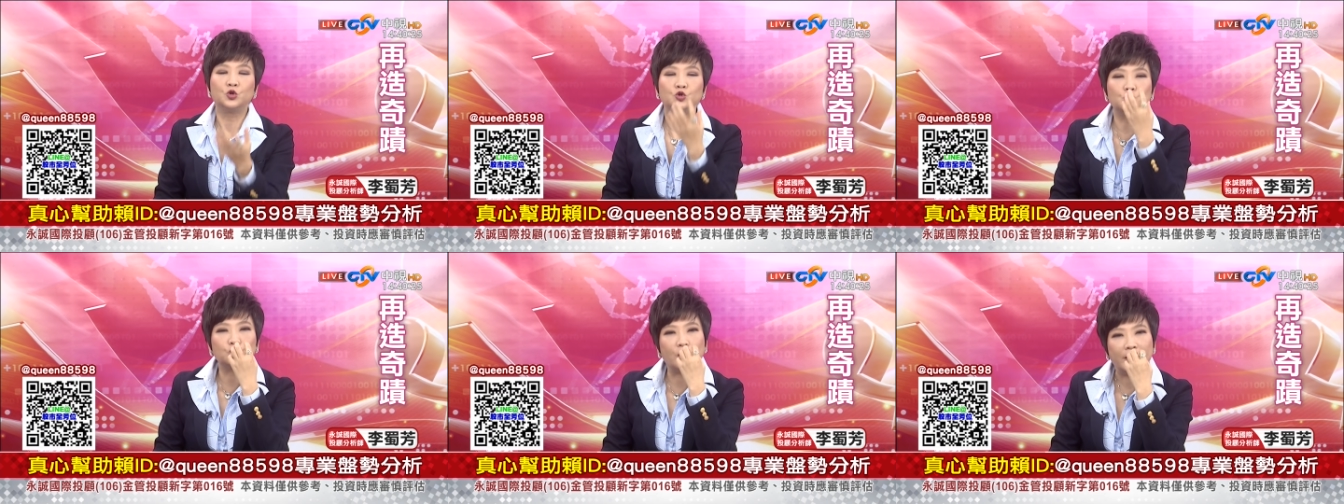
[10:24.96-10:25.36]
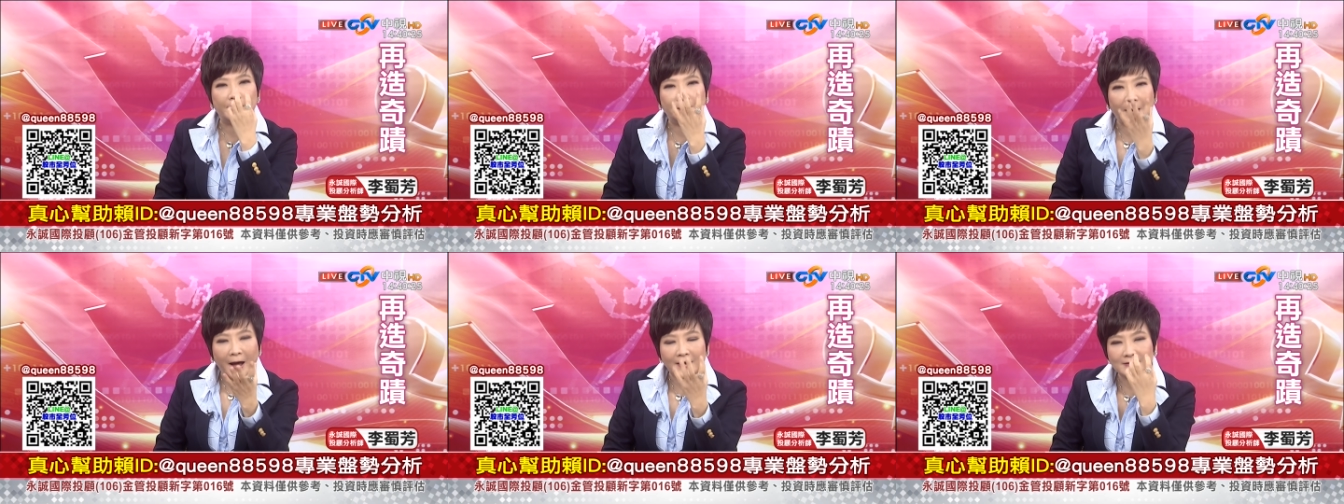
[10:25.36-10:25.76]

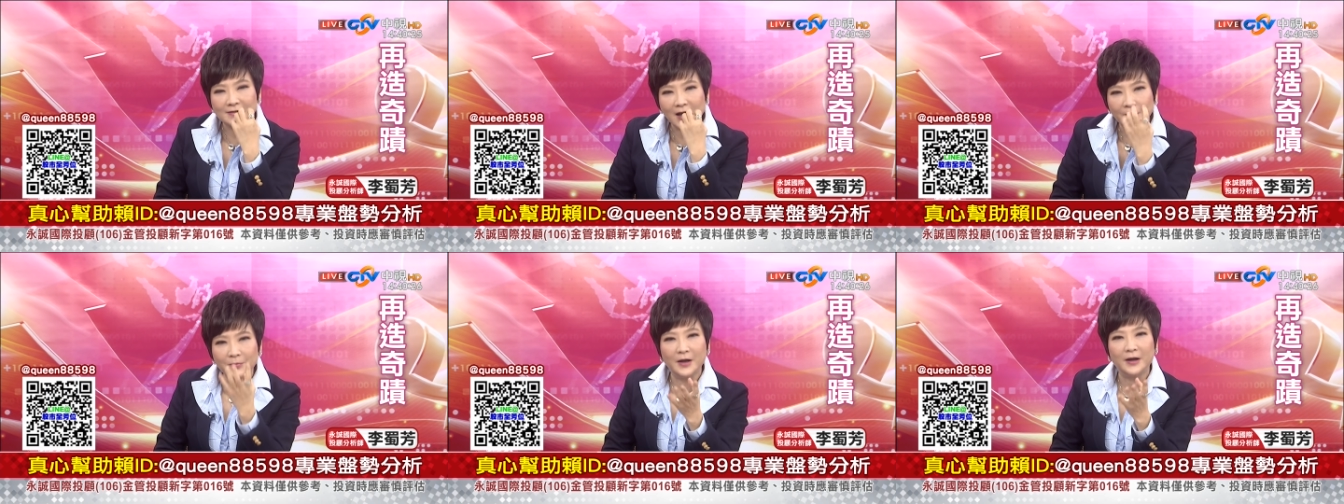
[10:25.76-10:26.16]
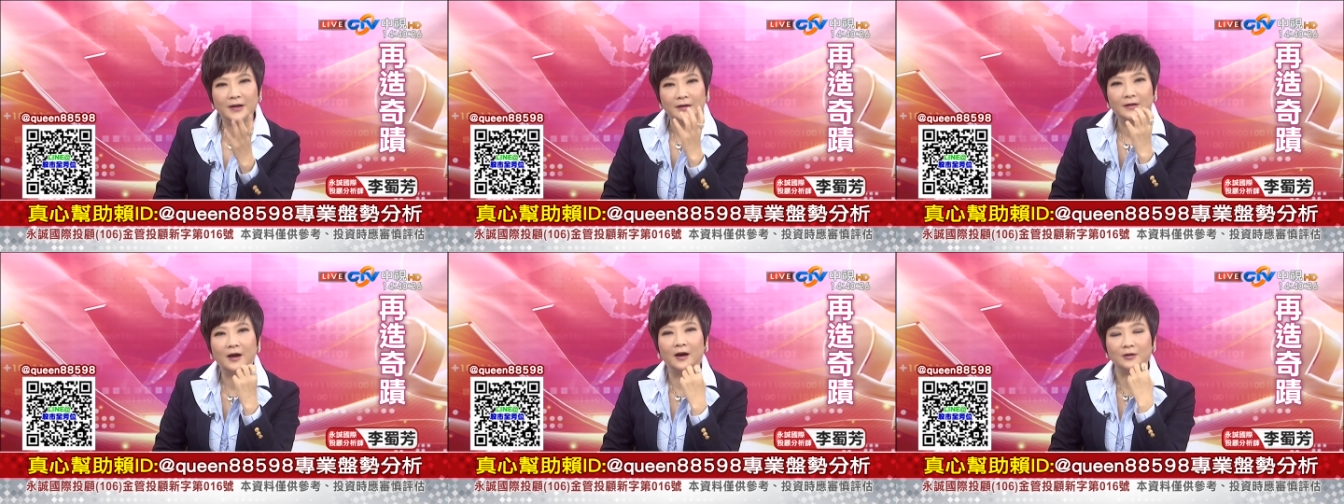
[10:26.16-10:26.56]
嘴巴上面，
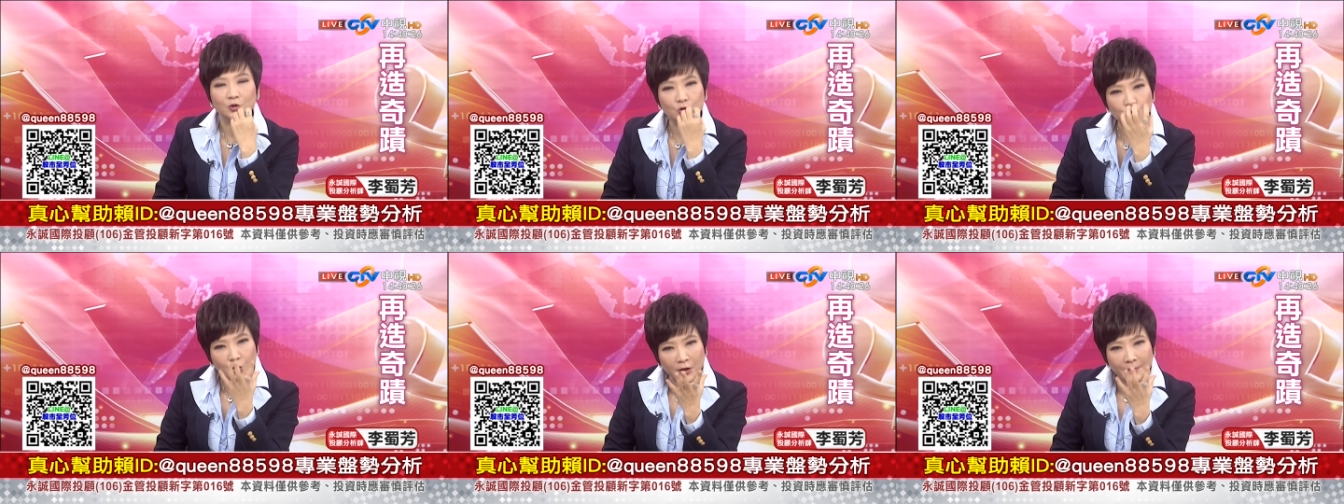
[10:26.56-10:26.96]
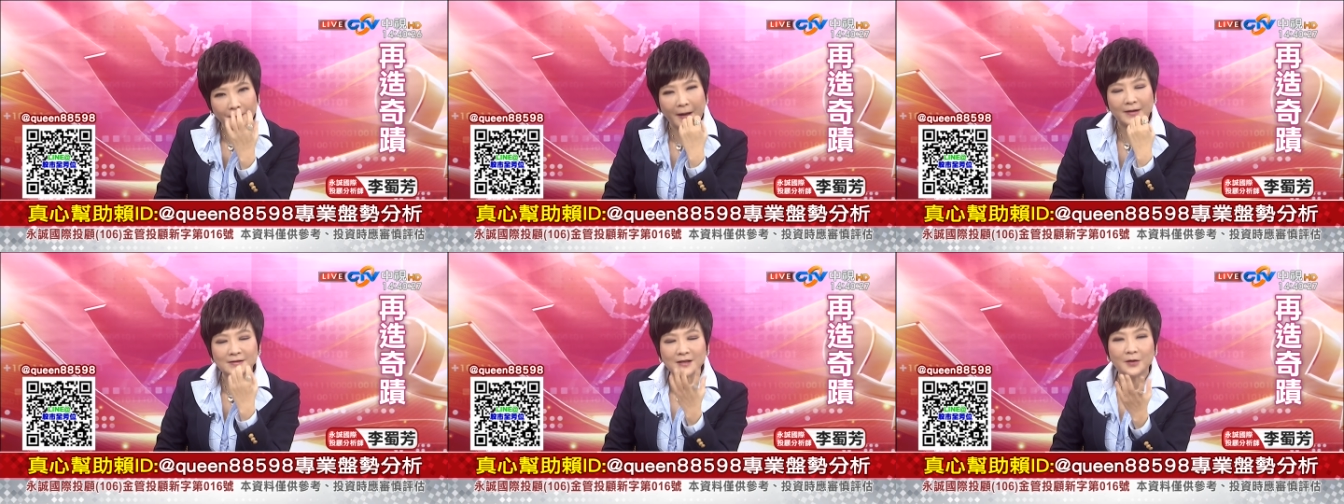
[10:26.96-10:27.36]
好嘴
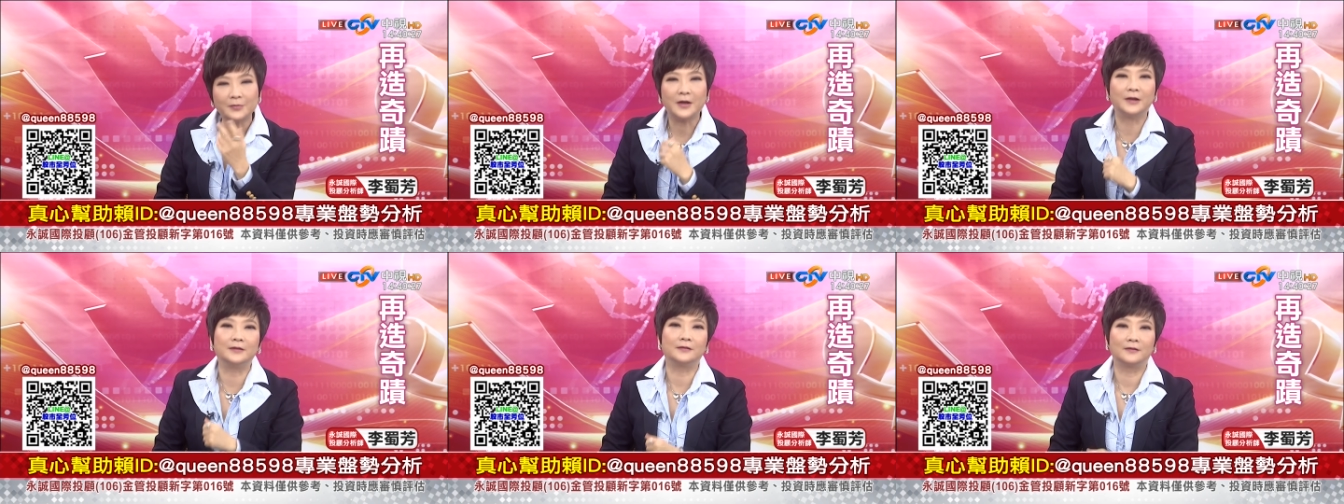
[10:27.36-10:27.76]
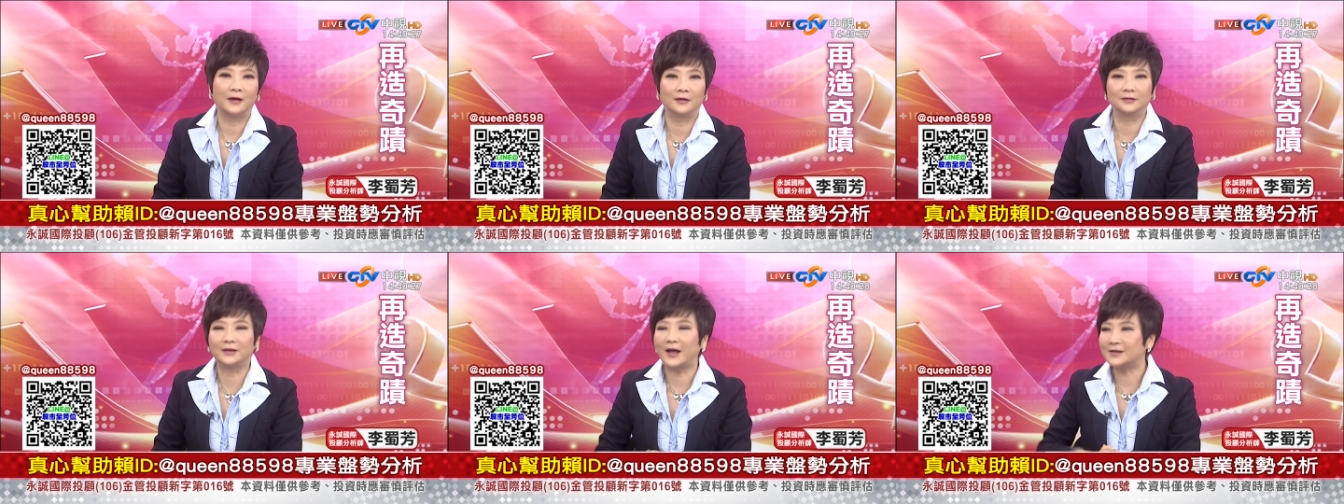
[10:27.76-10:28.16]
巴上面，
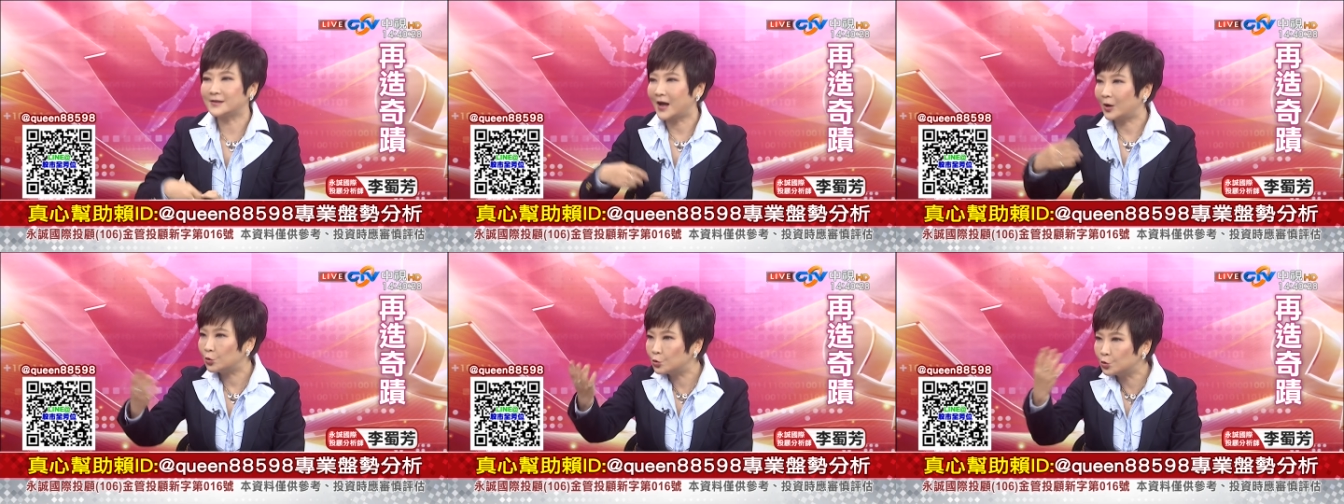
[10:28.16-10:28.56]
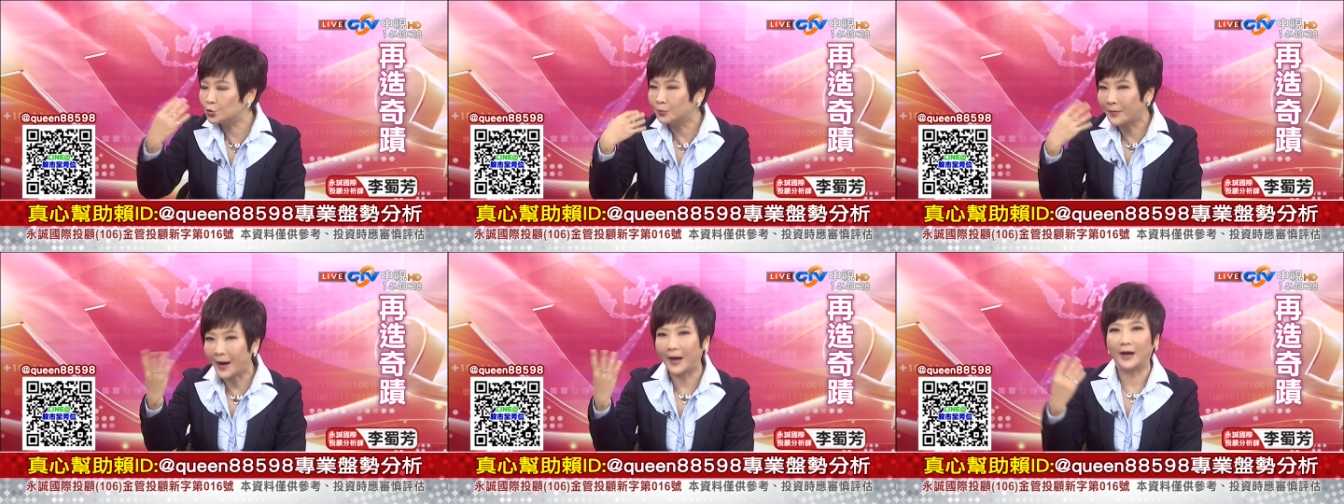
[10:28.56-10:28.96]
好大家互
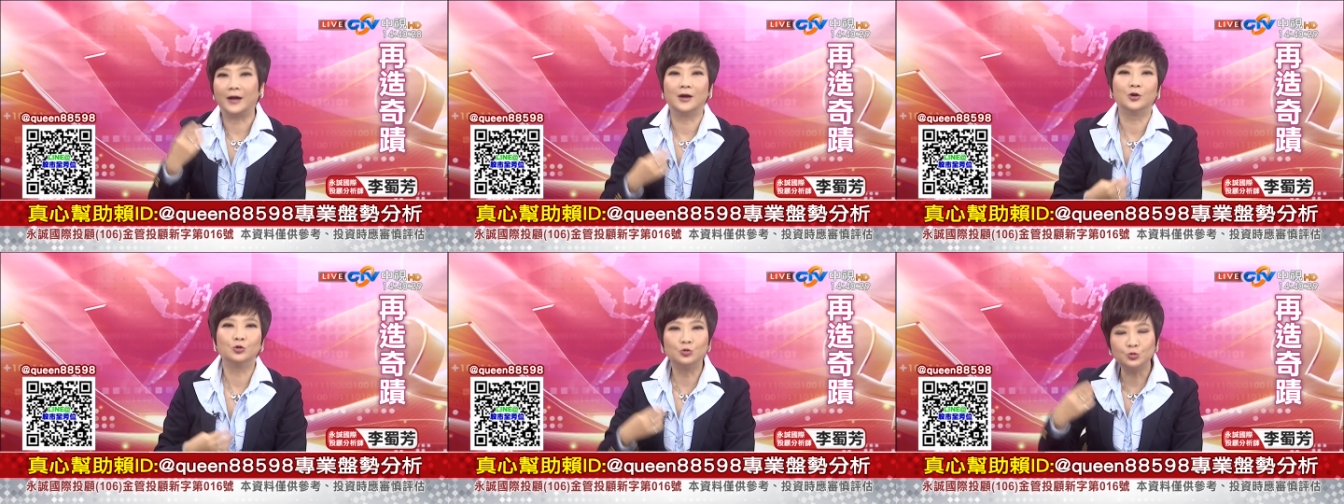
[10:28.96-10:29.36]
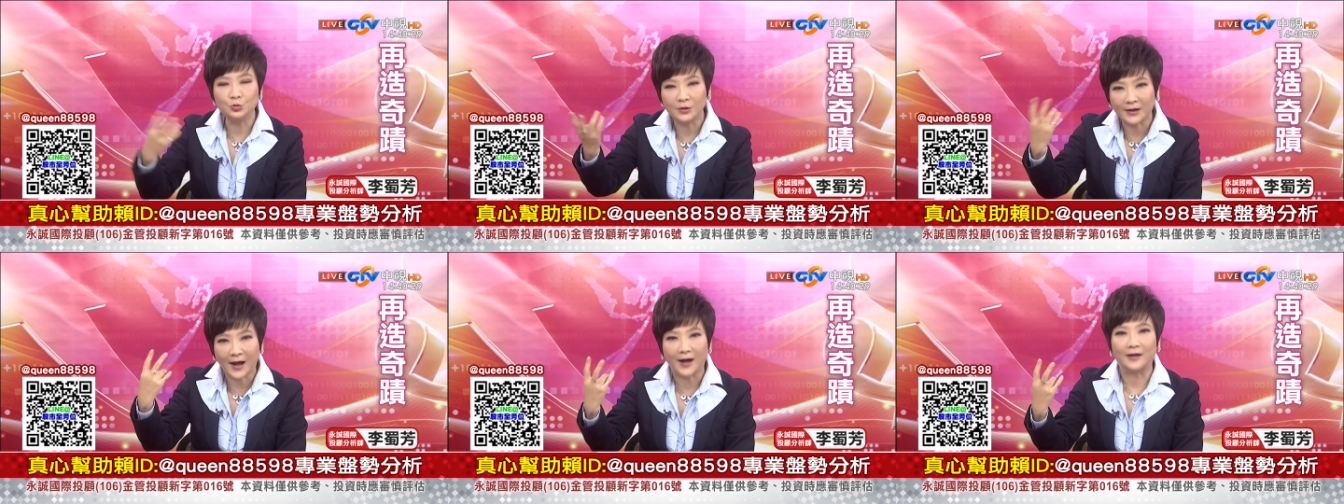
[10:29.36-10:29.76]
骂、互
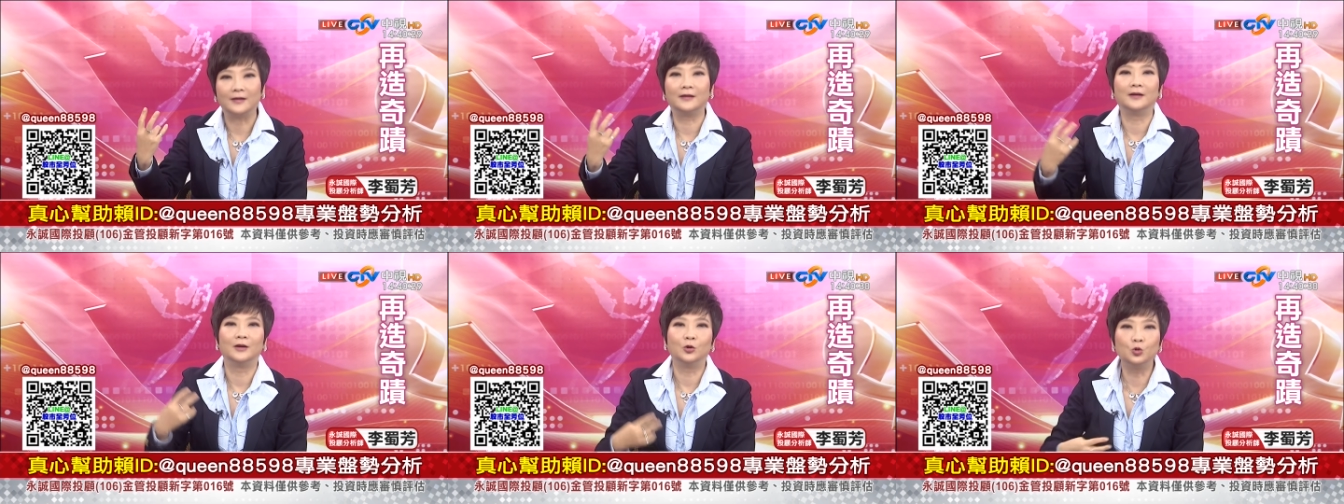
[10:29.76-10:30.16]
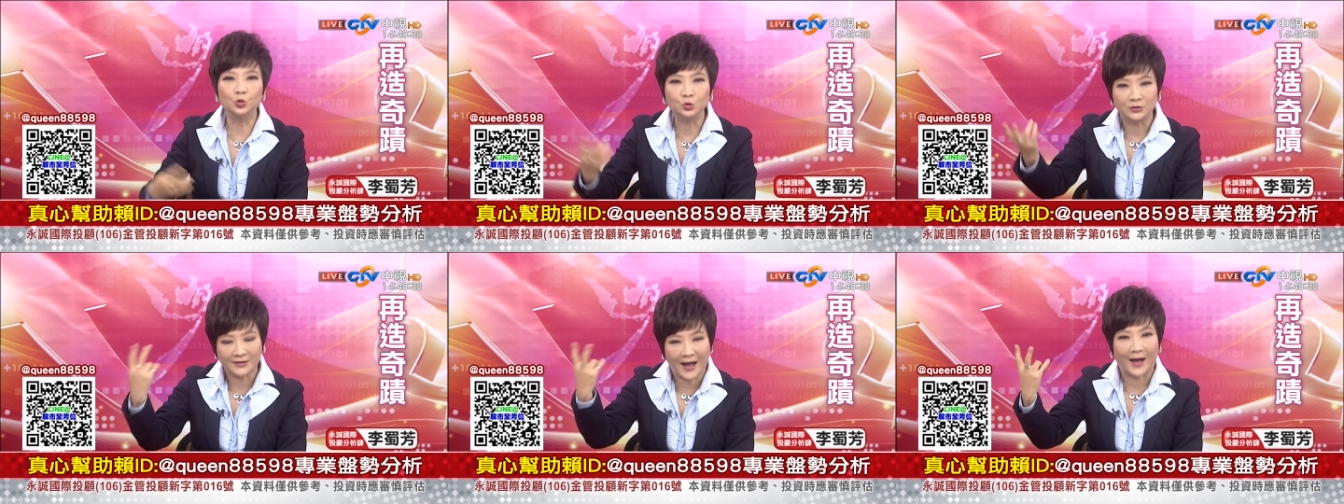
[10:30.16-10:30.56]
杠、
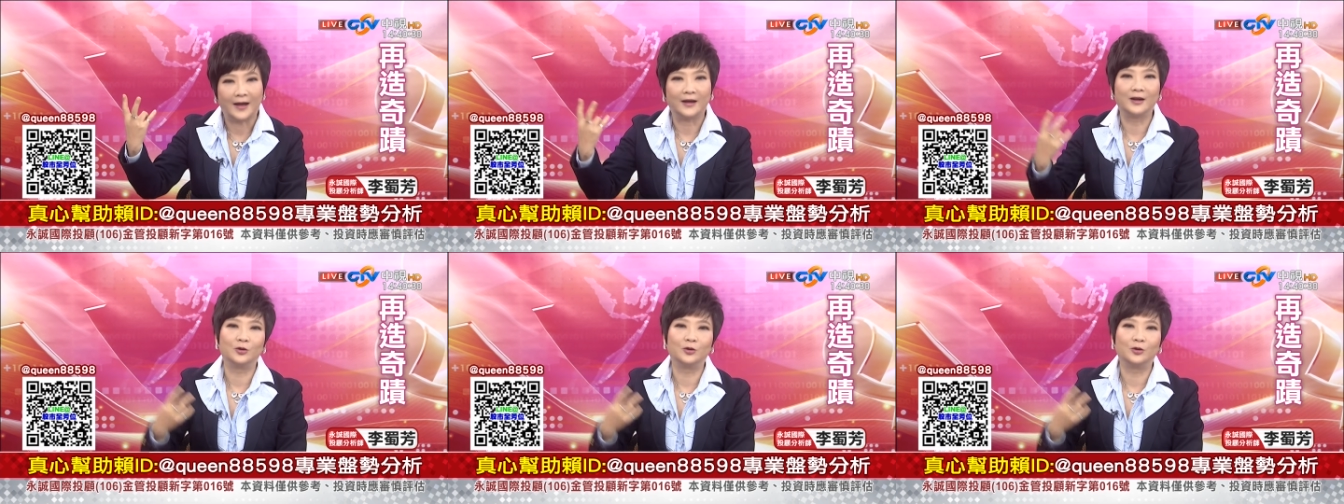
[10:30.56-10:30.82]
互打。